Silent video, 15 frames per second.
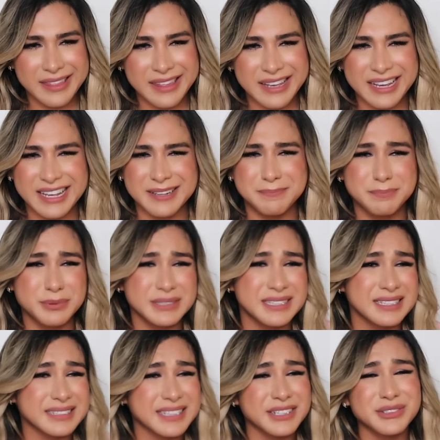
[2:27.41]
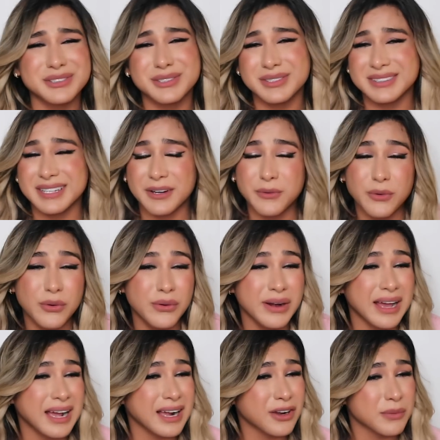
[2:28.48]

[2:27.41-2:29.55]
y dije, pues es que no estoy segura,